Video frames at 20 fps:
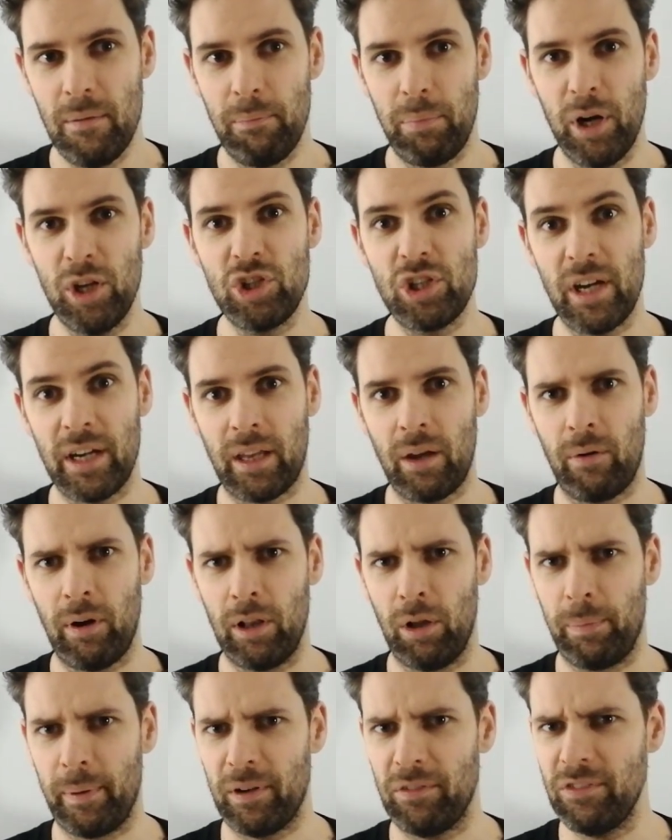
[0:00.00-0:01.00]
Poi c'è anche
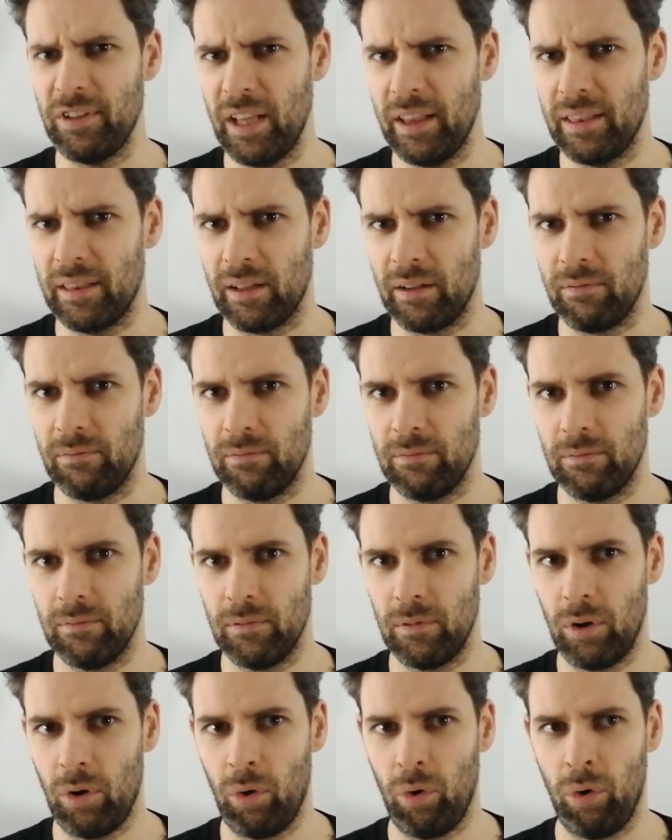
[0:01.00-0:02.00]
quello per 7
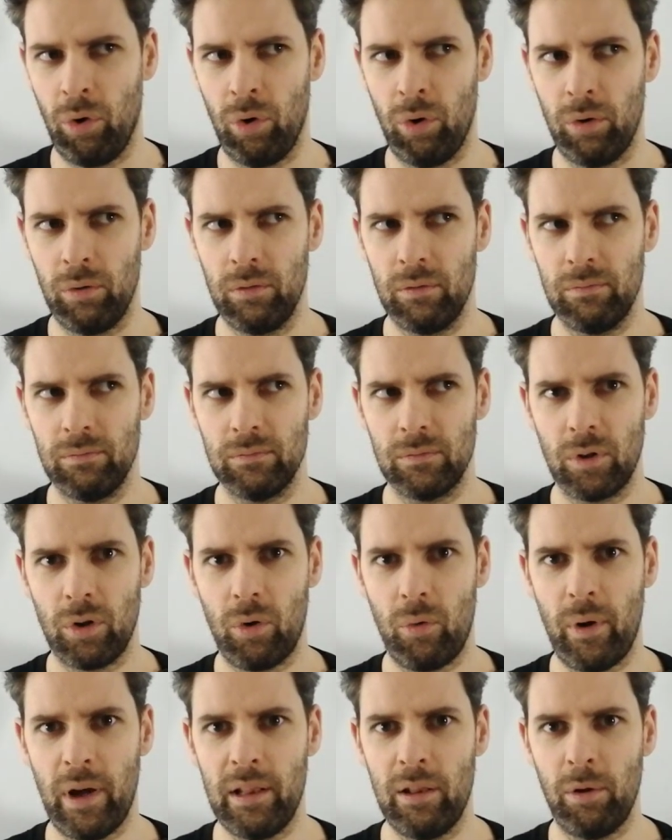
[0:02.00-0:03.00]
o
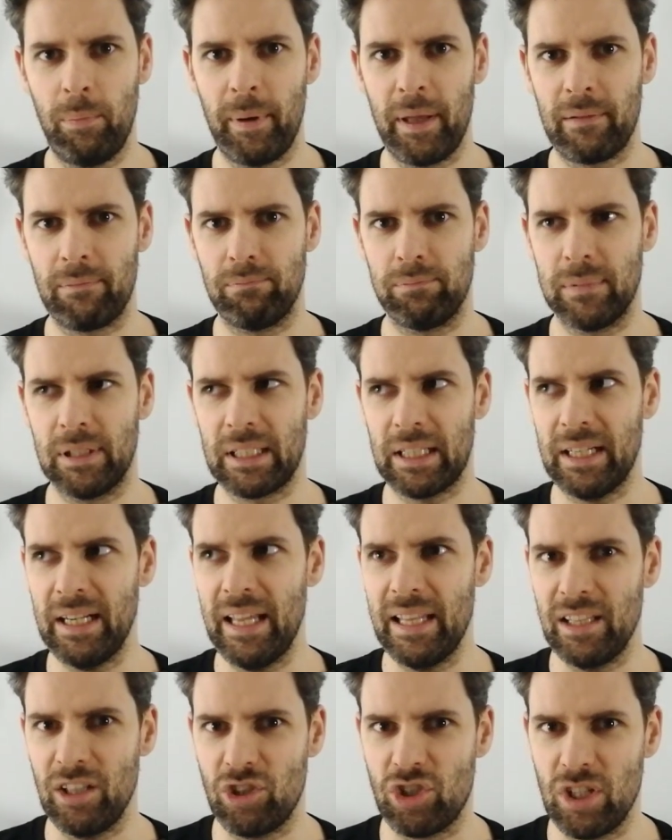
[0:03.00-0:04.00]
quello per
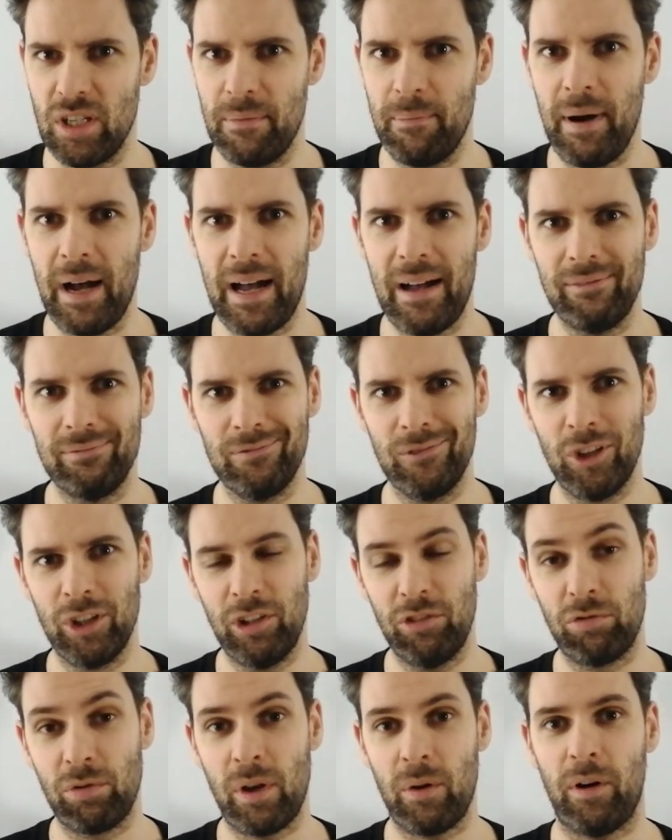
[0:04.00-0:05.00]
13, ma non
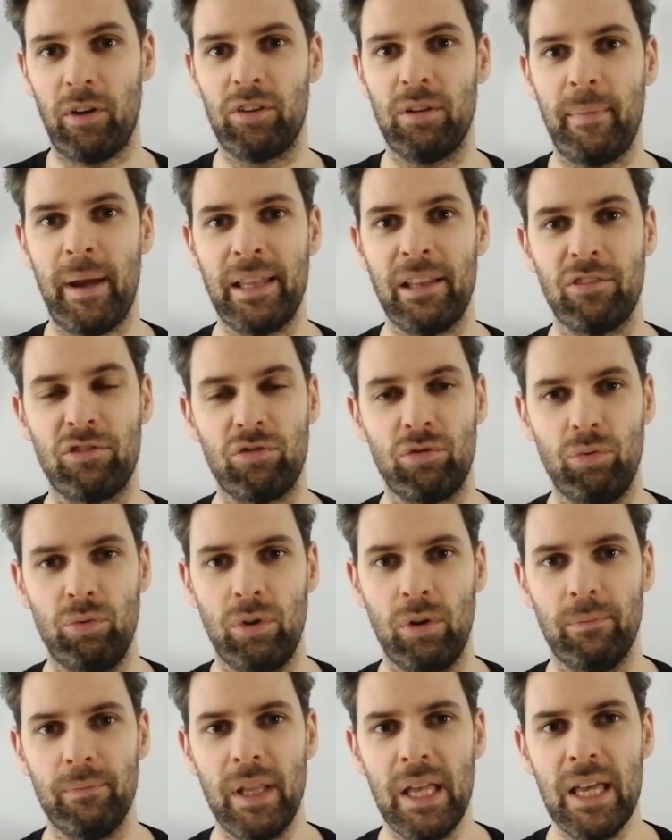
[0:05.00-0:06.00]
li studia quasi mai
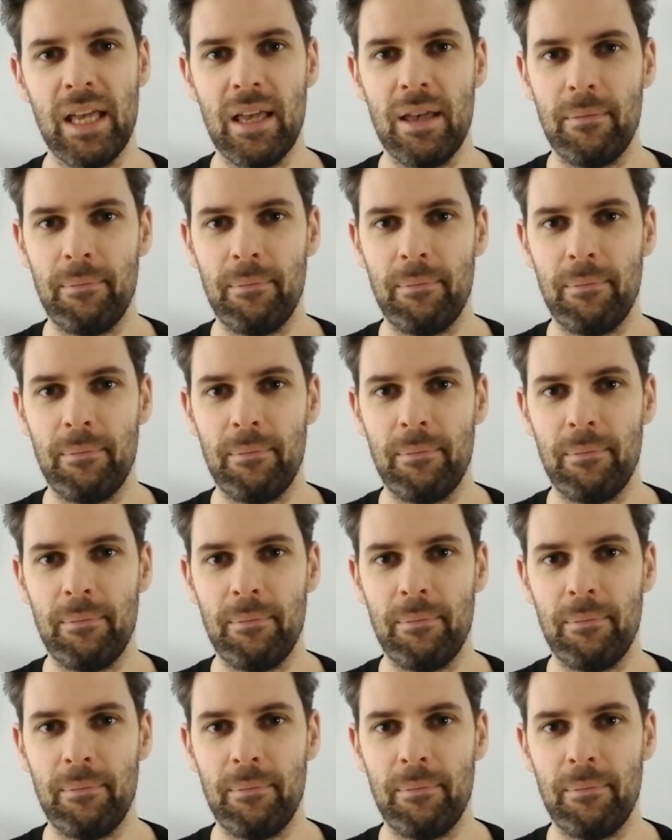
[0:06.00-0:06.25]
nessuno.